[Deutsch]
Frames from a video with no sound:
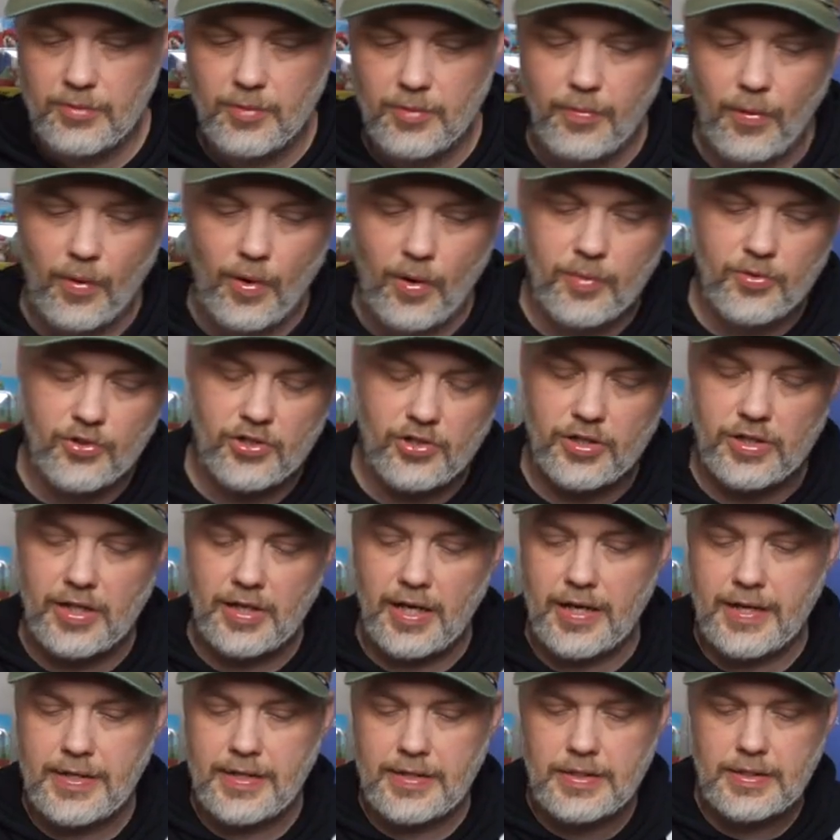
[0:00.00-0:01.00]
mit Bauabschnitt
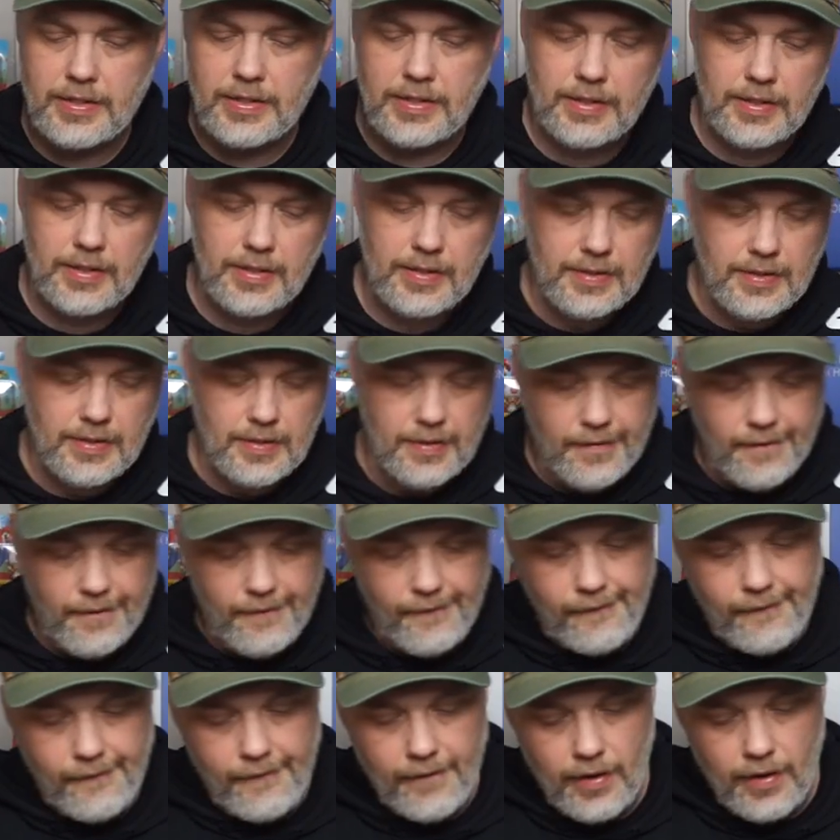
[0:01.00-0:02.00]
1.
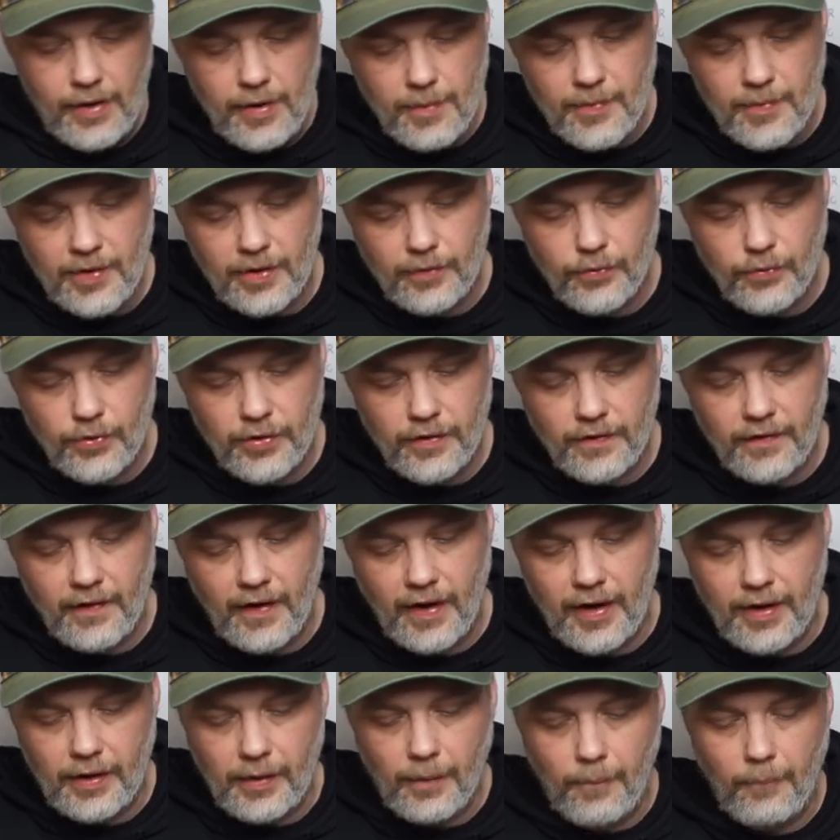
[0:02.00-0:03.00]
Ähm, ich würde
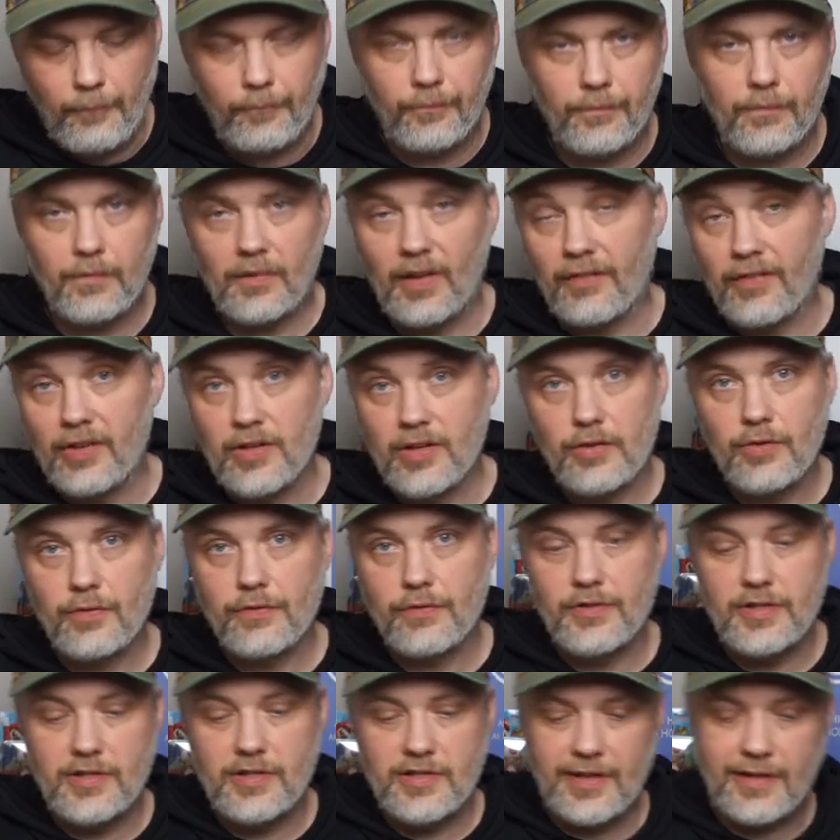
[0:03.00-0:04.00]
sagen, da wir nicht so
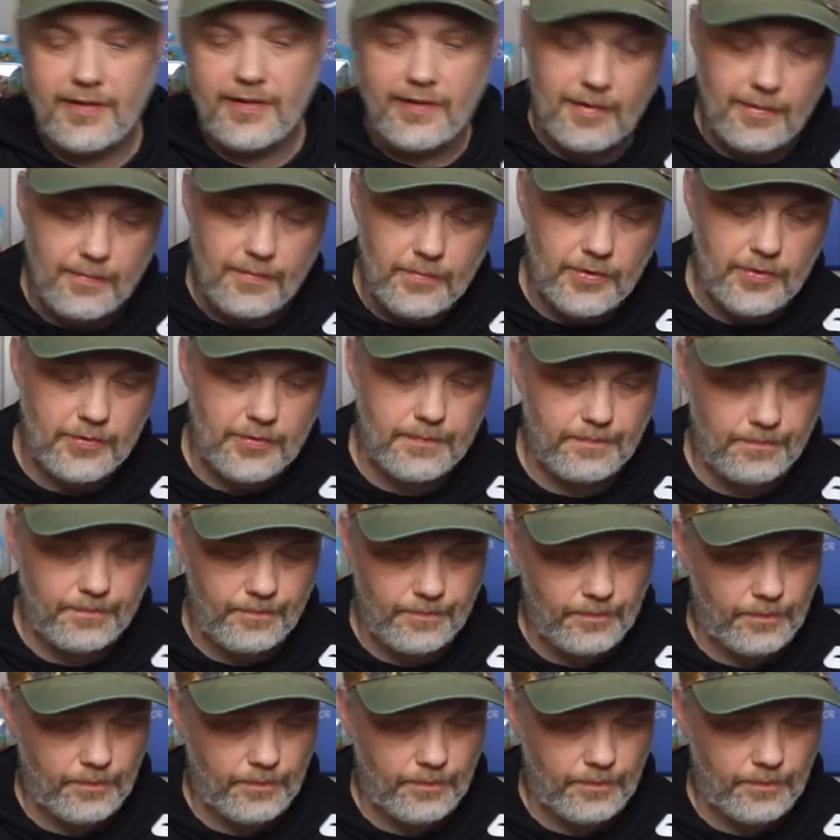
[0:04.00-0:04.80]
viel Zeit haben, ne?